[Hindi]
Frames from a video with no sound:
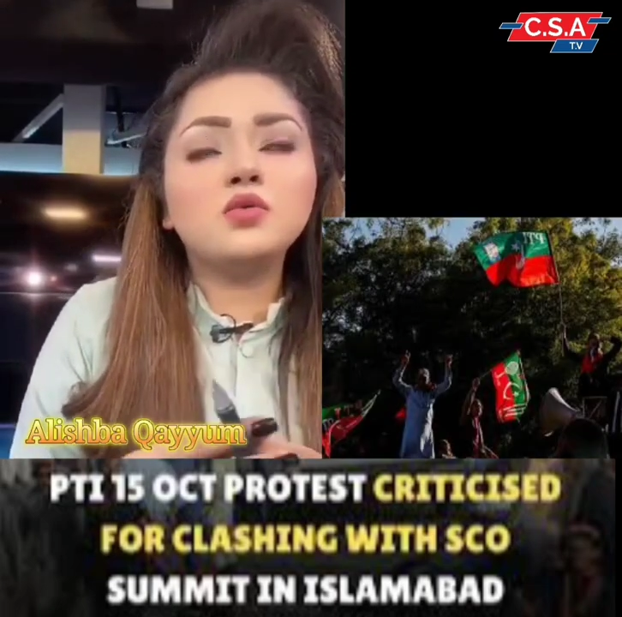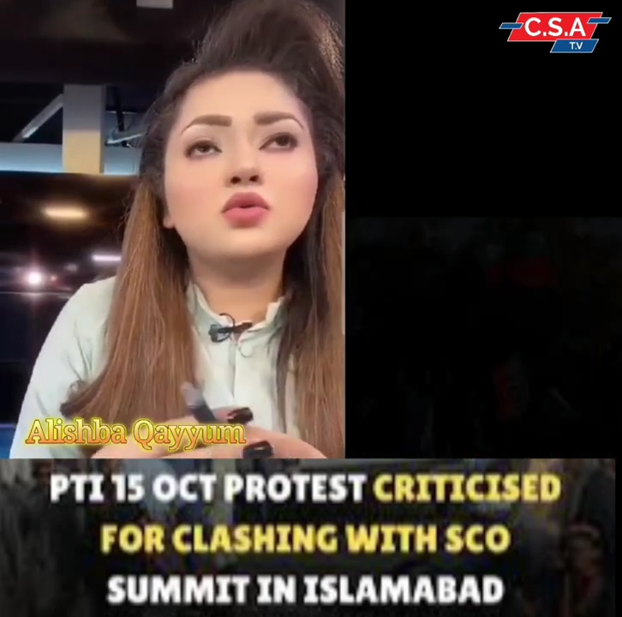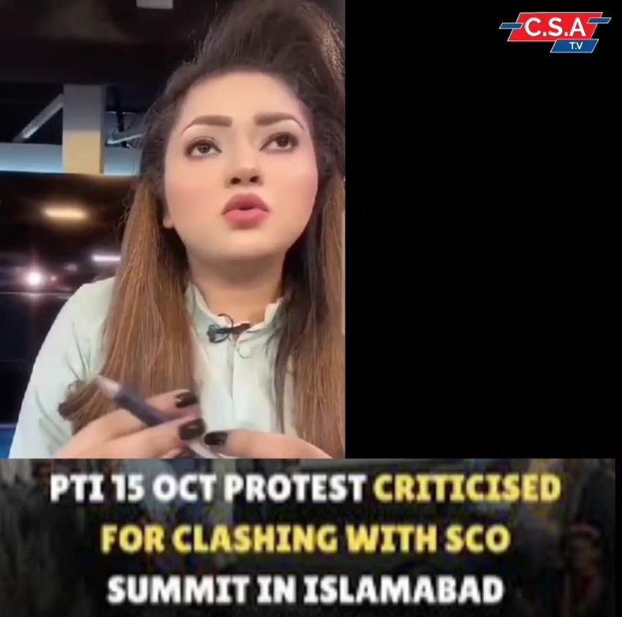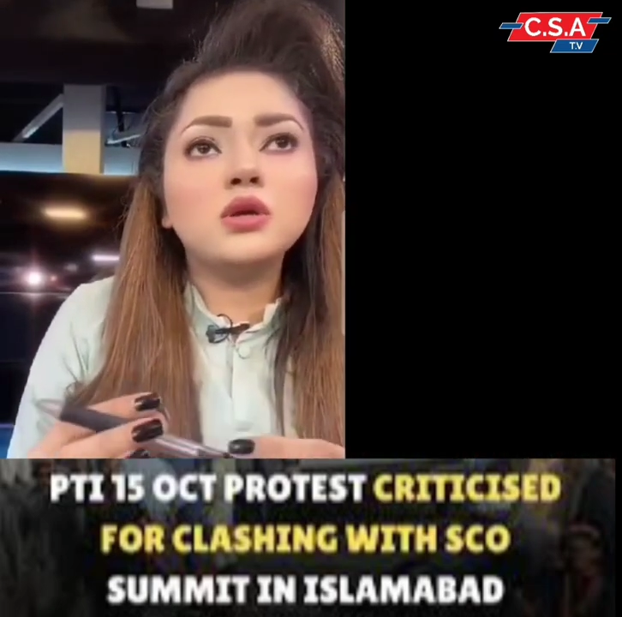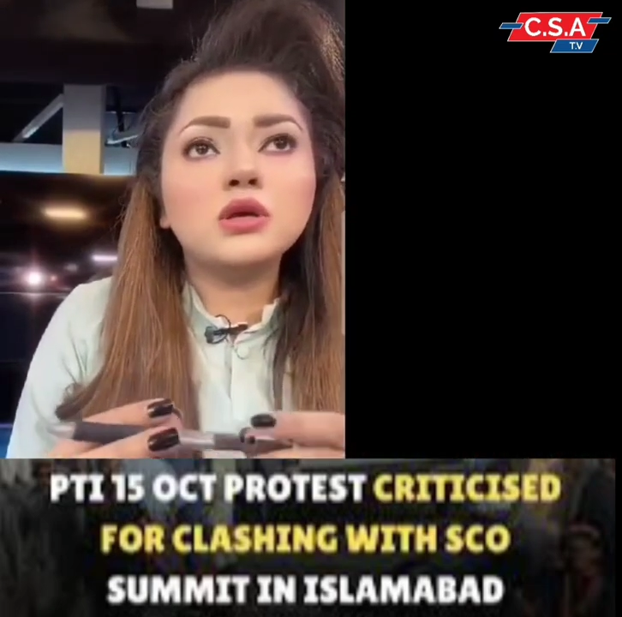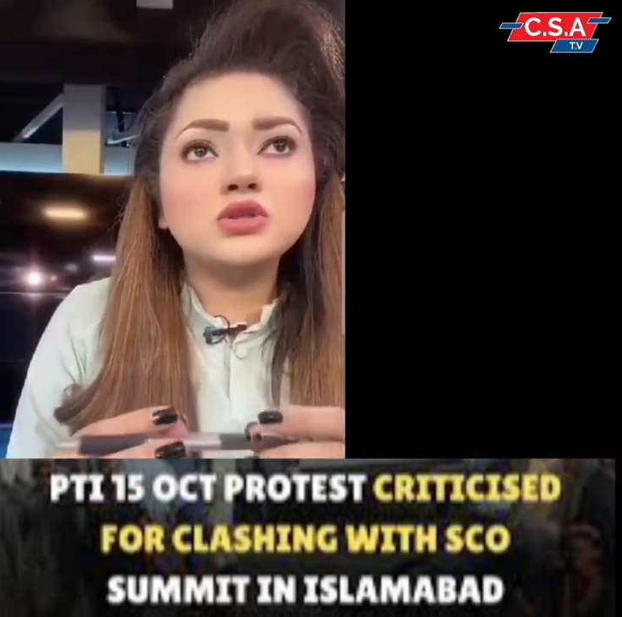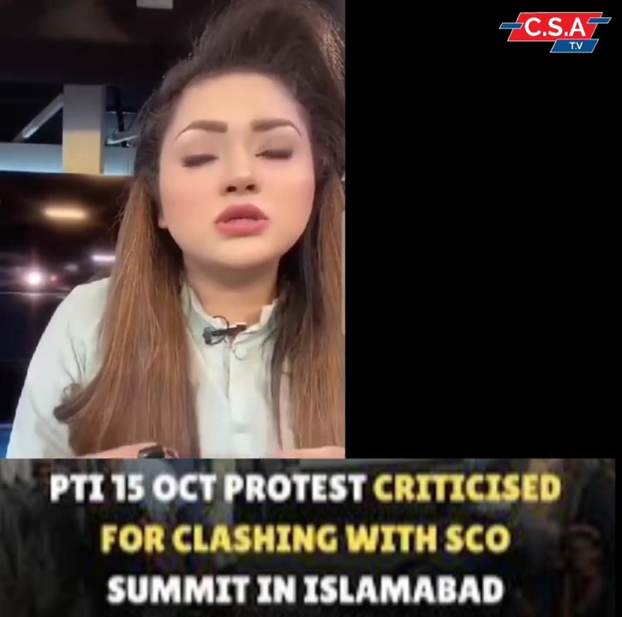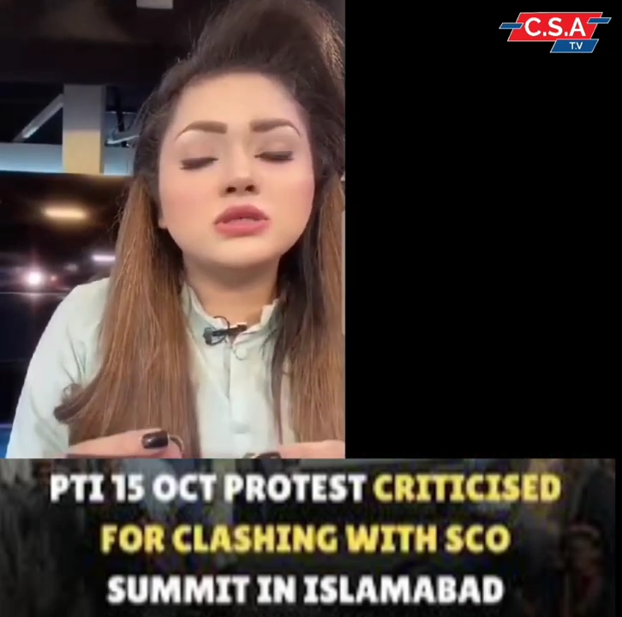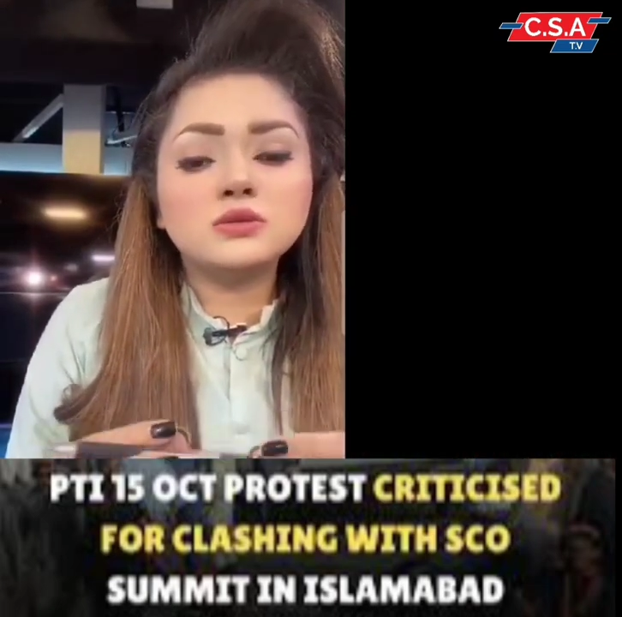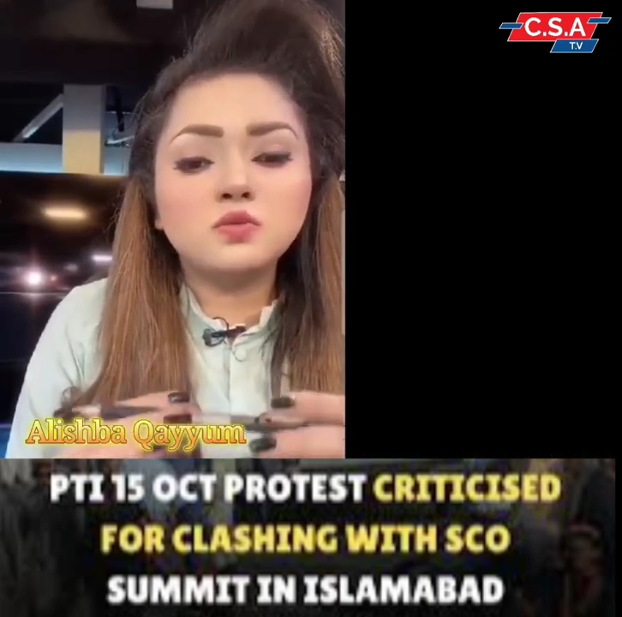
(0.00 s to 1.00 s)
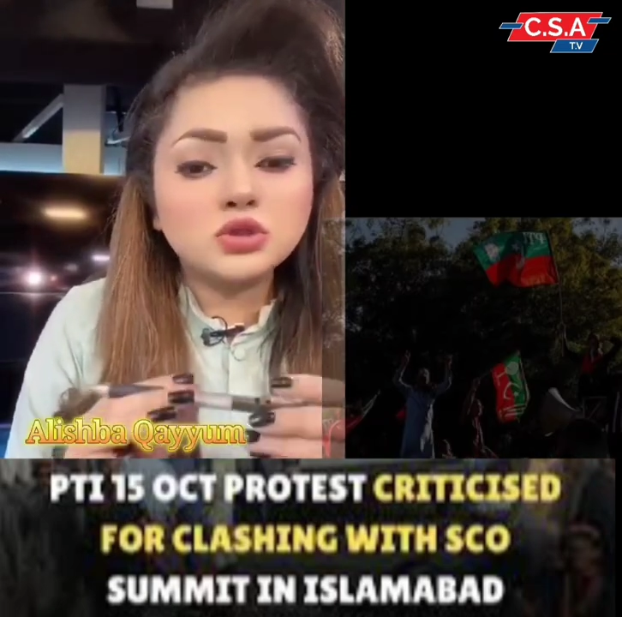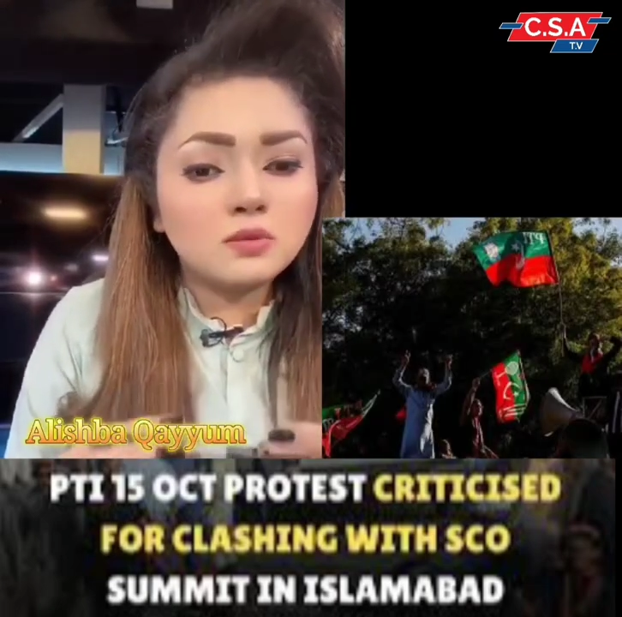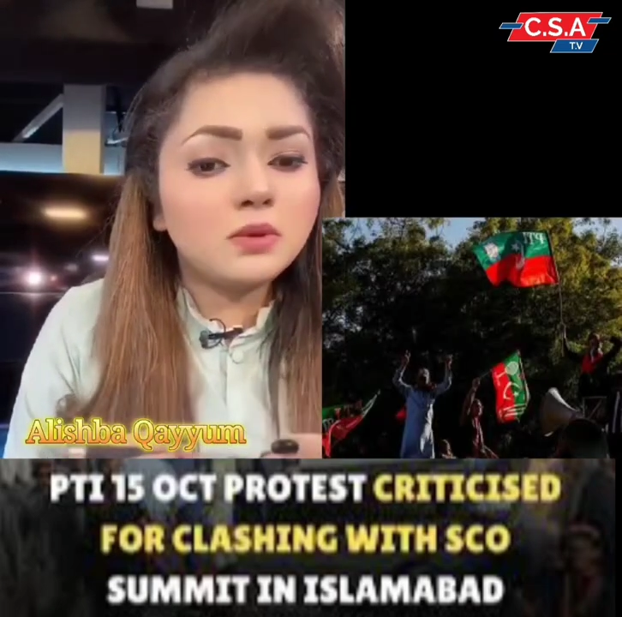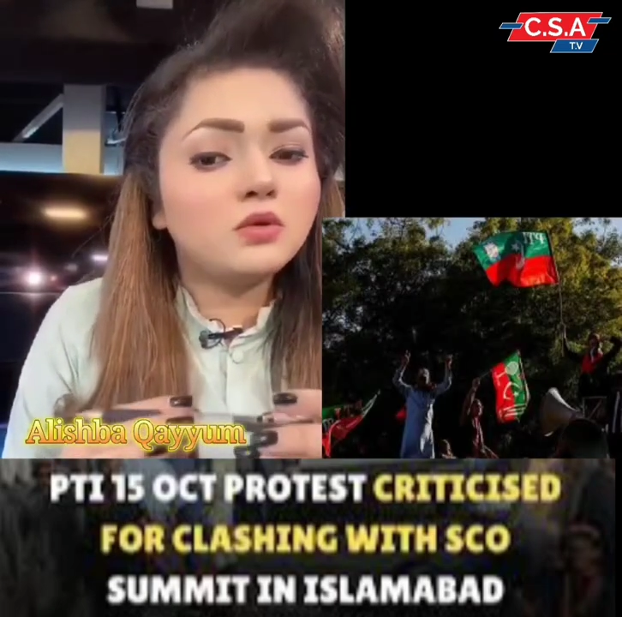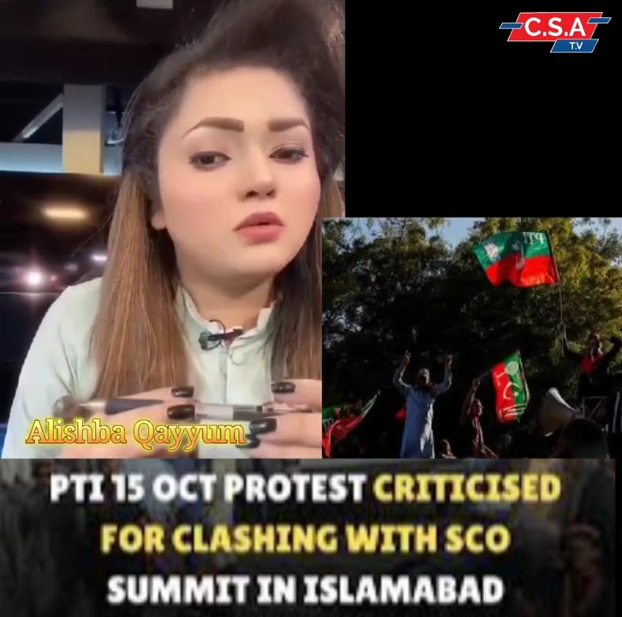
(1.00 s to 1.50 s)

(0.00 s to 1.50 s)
देखूँ तो ये चीज़ मुझे